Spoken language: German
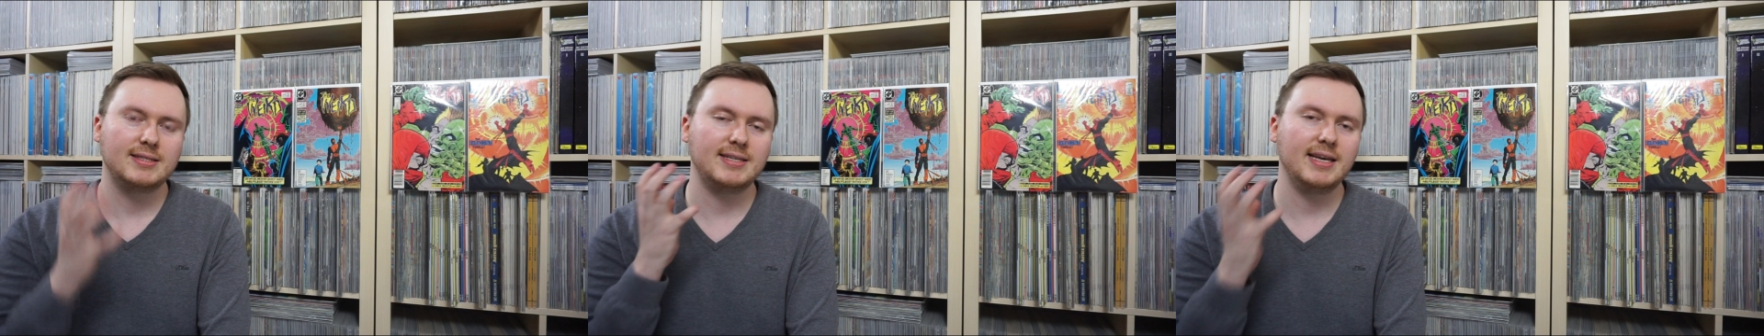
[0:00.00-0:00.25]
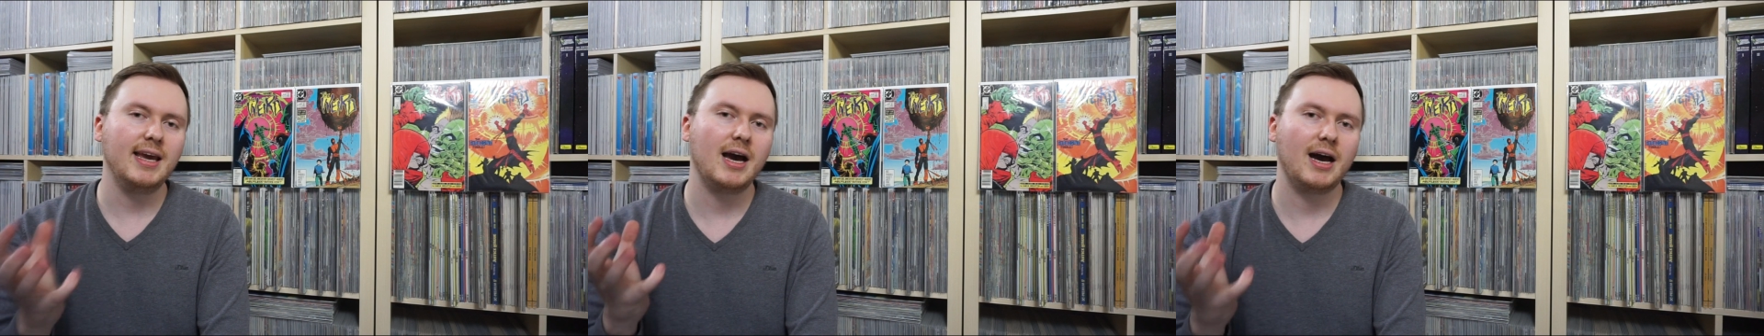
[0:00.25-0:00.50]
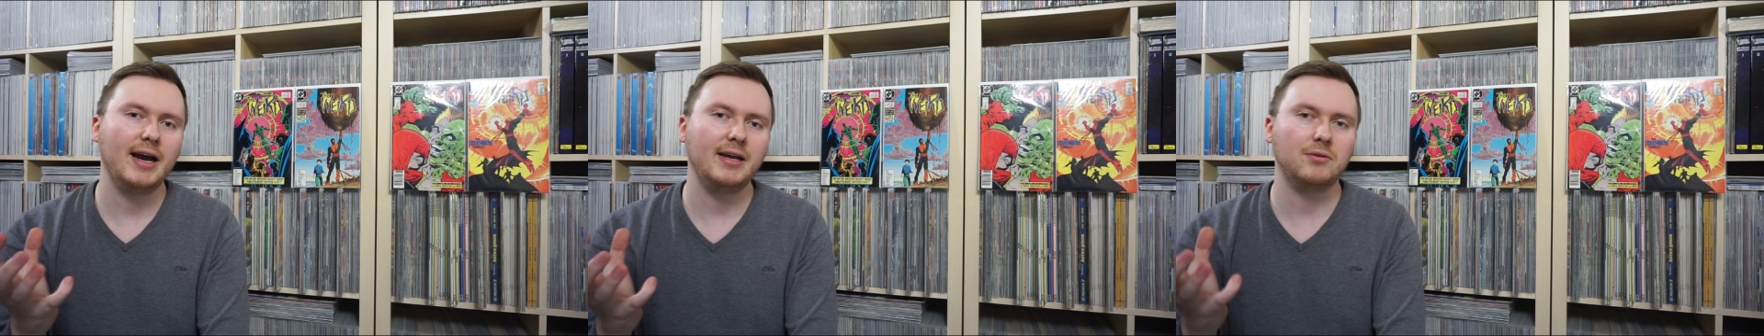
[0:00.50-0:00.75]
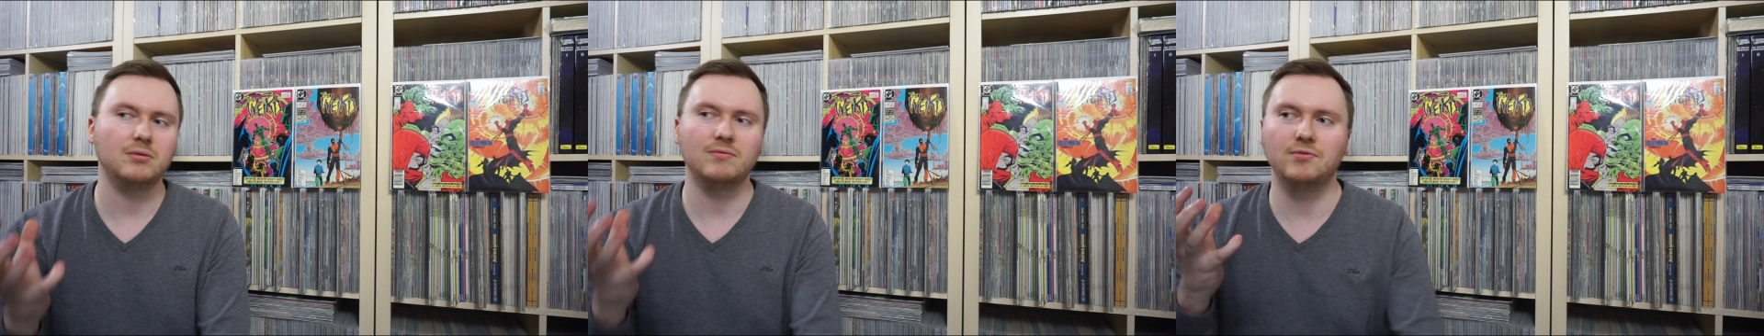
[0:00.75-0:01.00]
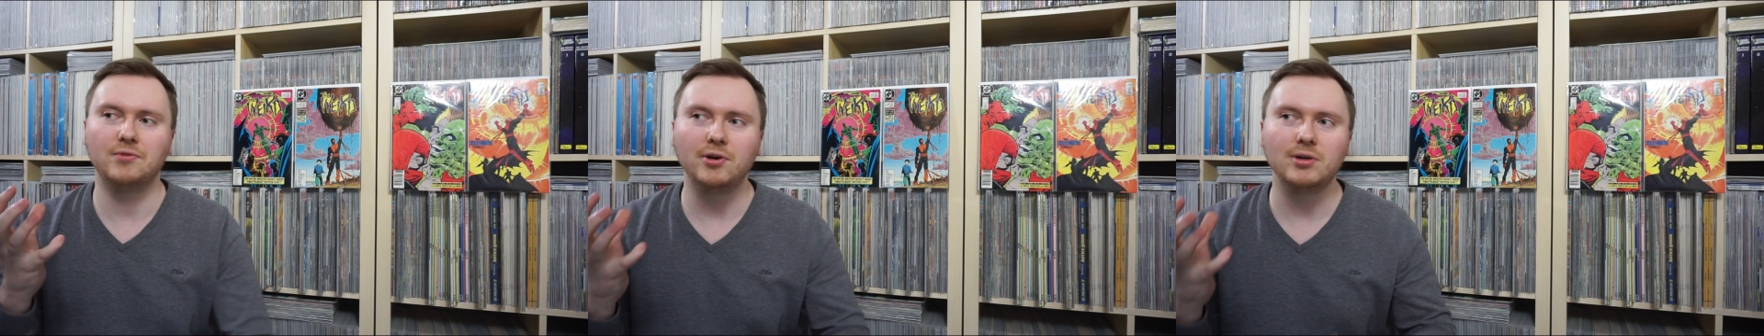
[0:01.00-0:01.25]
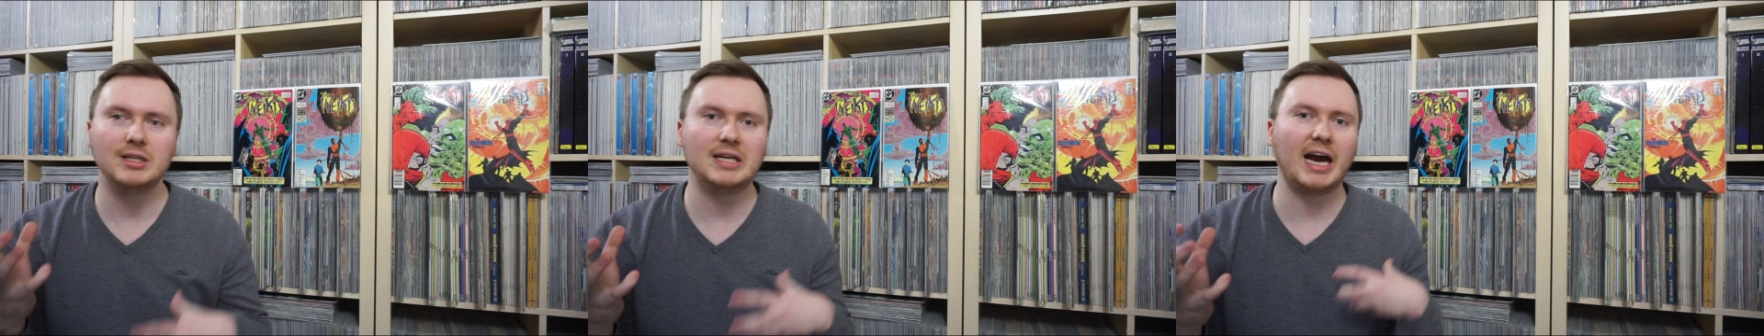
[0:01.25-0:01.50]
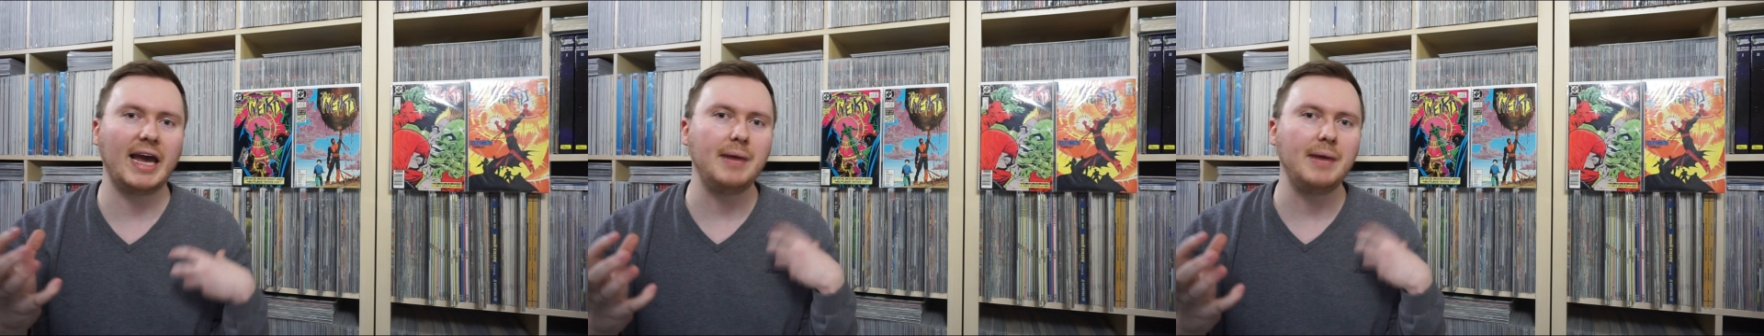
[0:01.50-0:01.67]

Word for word: Zähheit und wirklicher